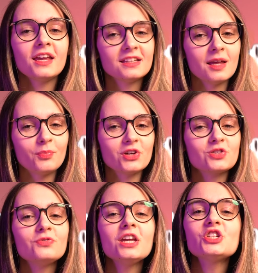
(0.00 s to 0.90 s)
E depois
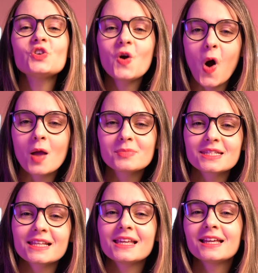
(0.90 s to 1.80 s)
do vídeo, corre me
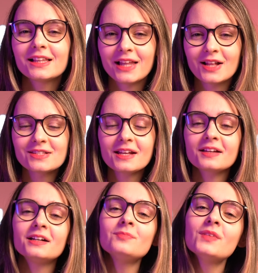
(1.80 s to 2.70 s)
seguir seguir lá no
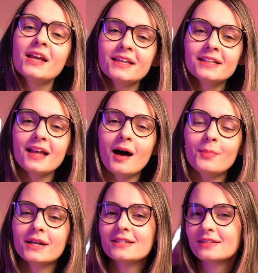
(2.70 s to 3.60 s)
Instagram, que tá
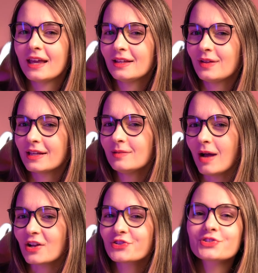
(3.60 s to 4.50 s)
aparecendo aqui
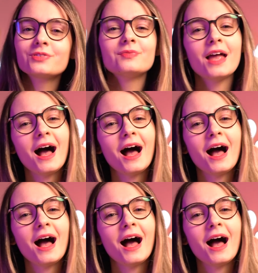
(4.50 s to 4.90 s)
embaixo.